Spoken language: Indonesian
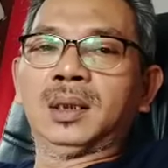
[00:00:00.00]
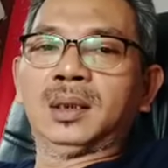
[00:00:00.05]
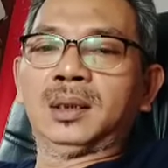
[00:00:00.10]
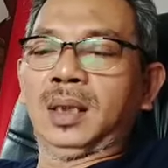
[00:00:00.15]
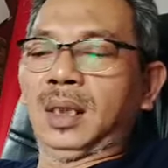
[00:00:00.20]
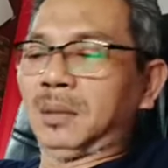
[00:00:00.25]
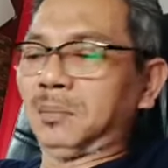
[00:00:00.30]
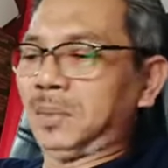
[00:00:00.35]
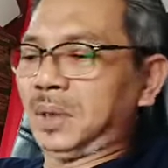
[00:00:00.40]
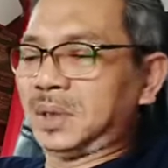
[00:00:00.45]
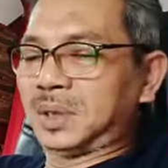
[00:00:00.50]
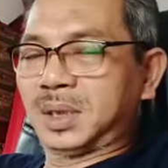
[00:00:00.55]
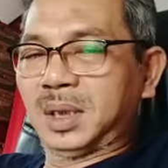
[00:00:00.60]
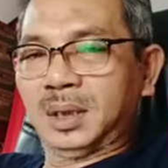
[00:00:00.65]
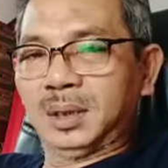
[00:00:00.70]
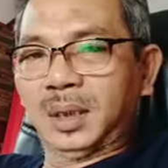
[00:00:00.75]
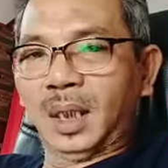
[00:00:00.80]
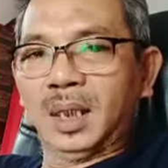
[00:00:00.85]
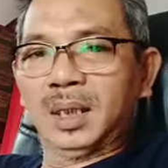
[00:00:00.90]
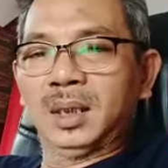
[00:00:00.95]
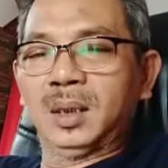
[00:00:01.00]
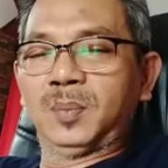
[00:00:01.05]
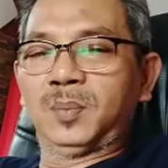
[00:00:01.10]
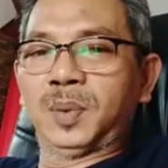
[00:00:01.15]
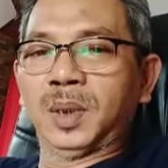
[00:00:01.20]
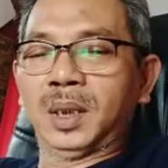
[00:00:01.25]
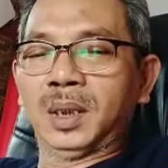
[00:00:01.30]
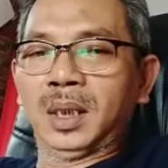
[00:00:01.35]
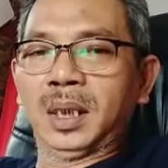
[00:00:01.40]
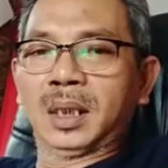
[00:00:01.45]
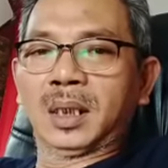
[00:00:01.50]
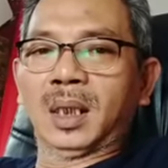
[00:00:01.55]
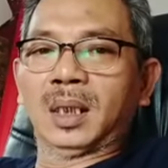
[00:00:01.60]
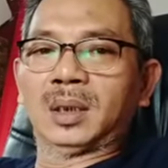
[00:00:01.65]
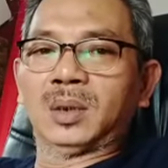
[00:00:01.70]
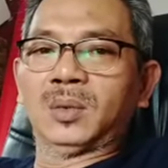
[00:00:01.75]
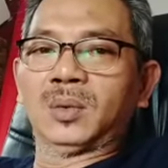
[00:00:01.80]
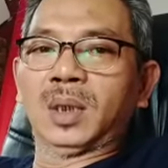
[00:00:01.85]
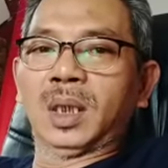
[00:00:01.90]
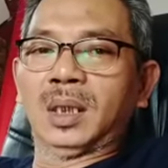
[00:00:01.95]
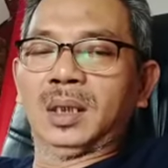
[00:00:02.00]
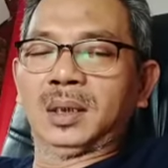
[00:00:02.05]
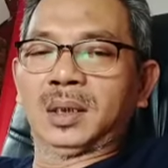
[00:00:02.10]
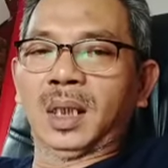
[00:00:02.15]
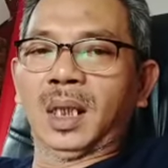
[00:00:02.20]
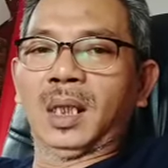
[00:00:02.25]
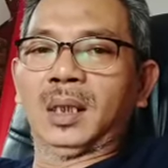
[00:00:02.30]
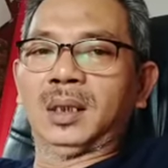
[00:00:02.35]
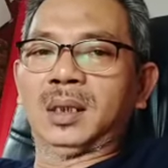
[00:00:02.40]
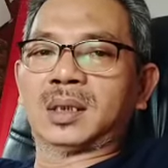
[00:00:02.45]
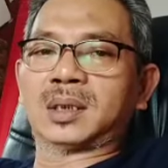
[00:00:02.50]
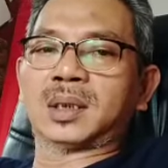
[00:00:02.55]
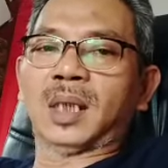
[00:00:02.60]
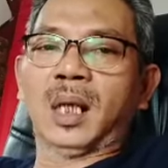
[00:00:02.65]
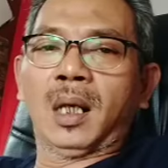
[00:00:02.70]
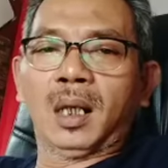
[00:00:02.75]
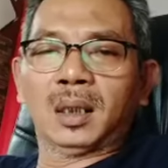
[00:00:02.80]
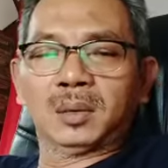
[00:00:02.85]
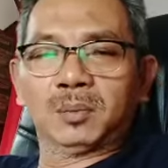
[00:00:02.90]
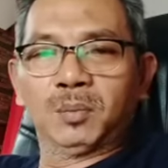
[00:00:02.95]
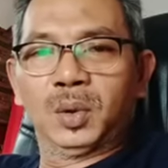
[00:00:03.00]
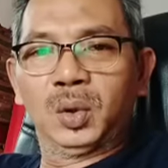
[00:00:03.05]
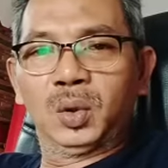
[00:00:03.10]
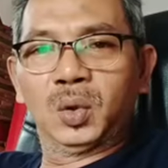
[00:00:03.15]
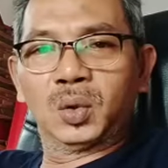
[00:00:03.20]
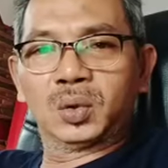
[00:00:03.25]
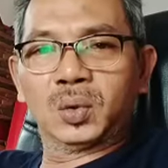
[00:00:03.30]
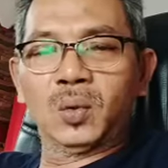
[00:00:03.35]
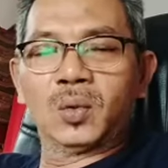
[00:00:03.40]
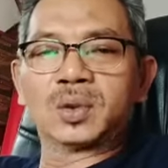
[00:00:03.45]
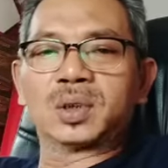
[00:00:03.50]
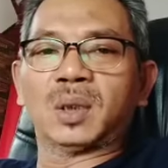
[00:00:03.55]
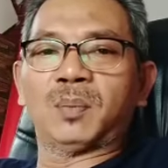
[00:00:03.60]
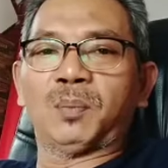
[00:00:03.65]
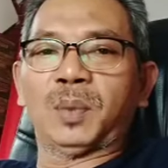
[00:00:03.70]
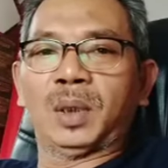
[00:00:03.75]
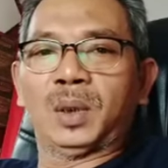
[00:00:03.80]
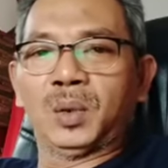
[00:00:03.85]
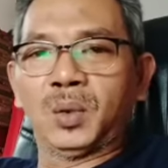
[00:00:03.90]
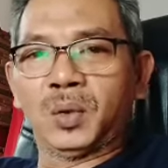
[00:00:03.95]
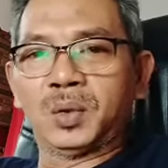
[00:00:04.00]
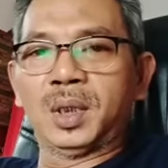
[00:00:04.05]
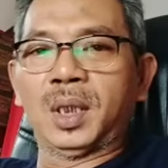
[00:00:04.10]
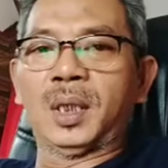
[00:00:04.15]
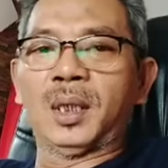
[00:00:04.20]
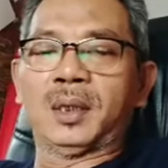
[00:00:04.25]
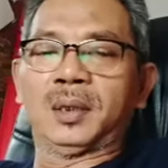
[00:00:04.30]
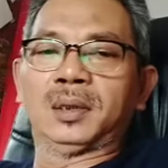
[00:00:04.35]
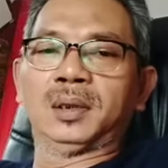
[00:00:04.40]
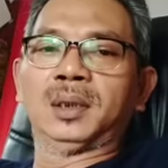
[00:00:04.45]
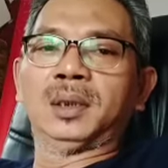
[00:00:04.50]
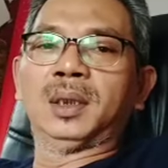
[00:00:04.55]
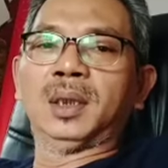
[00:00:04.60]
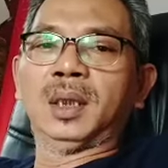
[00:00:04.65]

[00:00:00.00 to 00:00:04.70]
yang mencintai Bhinneka Tunggal Ika ini sangat mendukung sepenuhnya